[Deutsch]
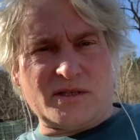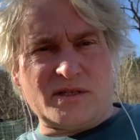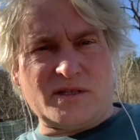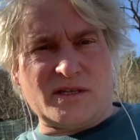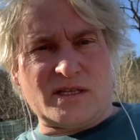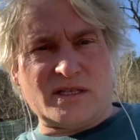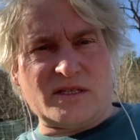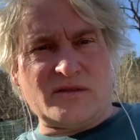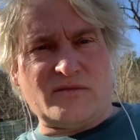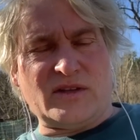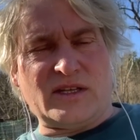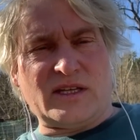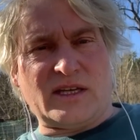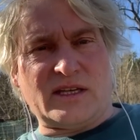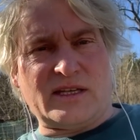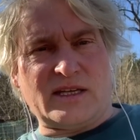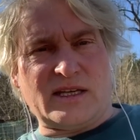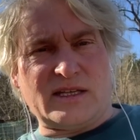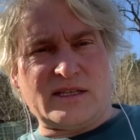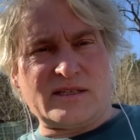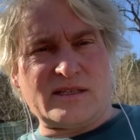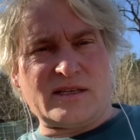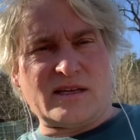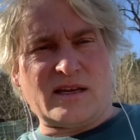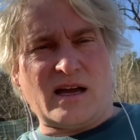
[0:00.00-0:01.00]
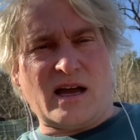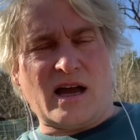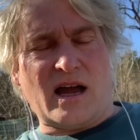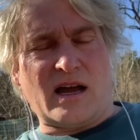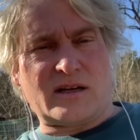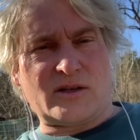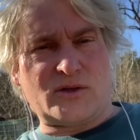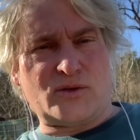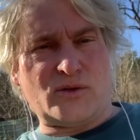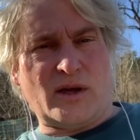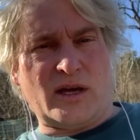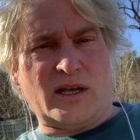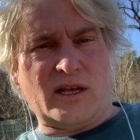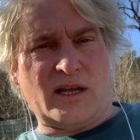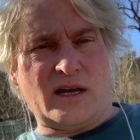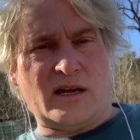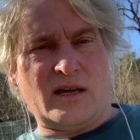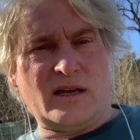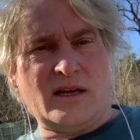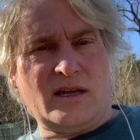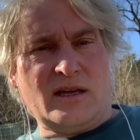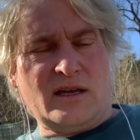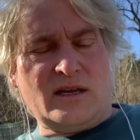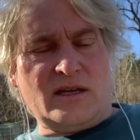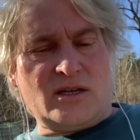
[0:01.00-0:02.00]
Das heißt, wie dein jetzt äh,
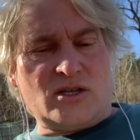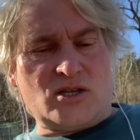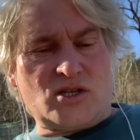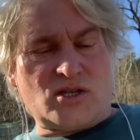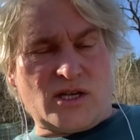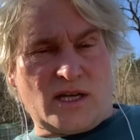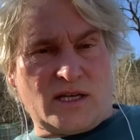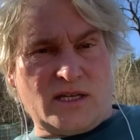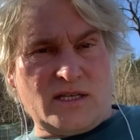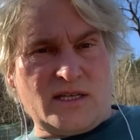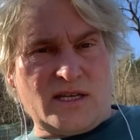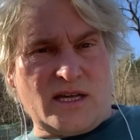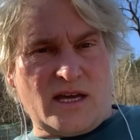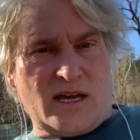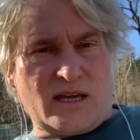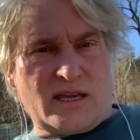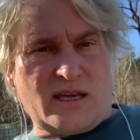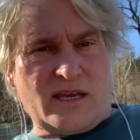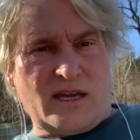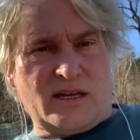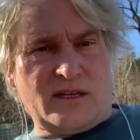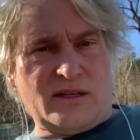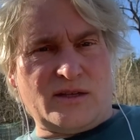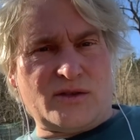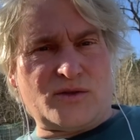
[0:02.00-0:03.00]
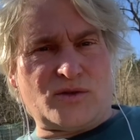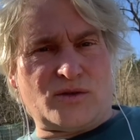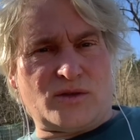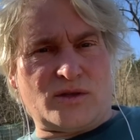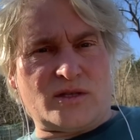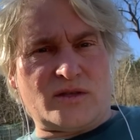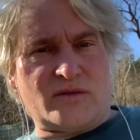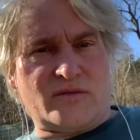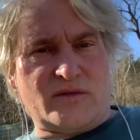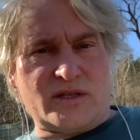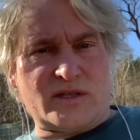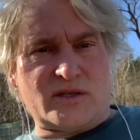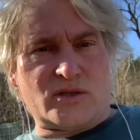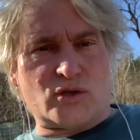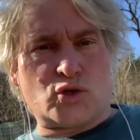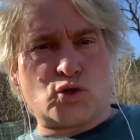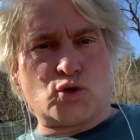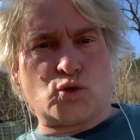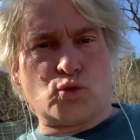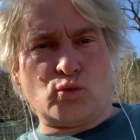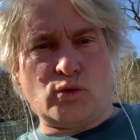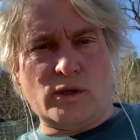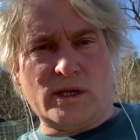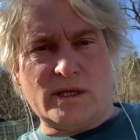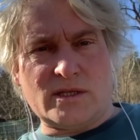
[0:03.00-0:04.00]
aktueller Stand der Erkenntnis und des
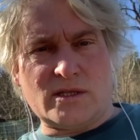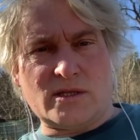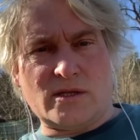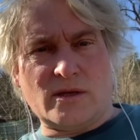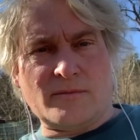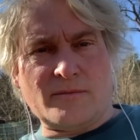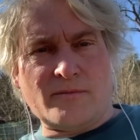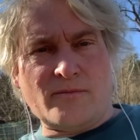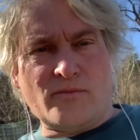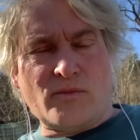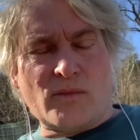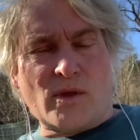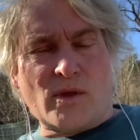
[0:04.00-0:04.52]
Wissens zulässt.